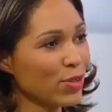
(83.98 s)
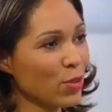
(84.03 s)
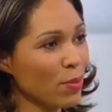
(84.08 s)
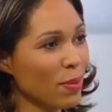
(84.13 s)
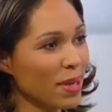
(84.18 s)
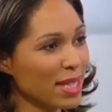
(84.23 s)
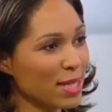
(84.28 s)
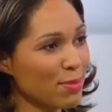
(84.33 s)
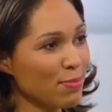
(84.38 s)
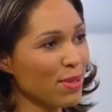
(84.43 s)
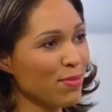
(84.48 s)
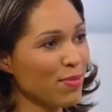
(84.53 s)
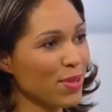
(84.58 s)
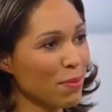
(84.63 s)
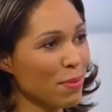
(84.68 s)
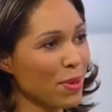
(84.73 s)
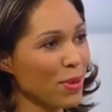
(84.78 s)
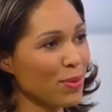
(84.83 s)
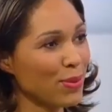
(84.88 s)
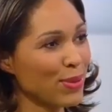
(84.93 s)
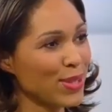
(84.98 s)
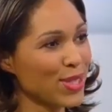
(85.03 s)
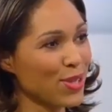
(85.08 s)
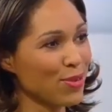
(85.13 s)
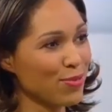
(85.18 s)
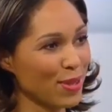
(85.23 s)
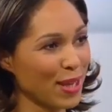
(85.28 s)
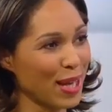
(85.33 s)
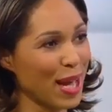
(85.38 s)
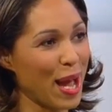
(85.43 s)
drüber. Jetzt blicken wir noch kurz
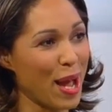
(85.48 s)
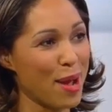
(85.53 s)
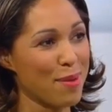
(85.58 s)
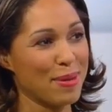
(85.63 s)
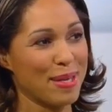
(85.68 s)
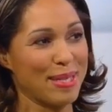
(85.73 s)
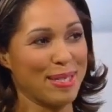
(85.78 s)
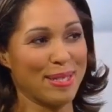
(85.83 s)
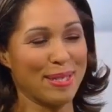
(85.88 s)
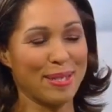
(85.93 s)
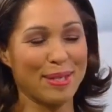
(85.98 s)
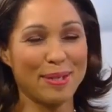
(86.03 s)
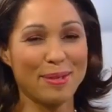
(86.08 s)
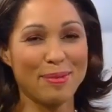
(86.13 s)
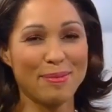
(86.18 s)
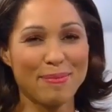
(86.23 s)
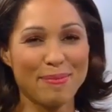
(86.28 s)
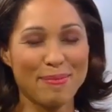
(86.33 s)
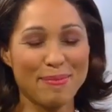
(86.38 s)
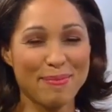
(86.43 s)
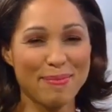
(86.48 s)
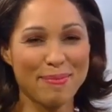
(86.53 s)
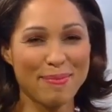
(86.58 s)
auf Ihre Arbeit. Ja, sehr gerne.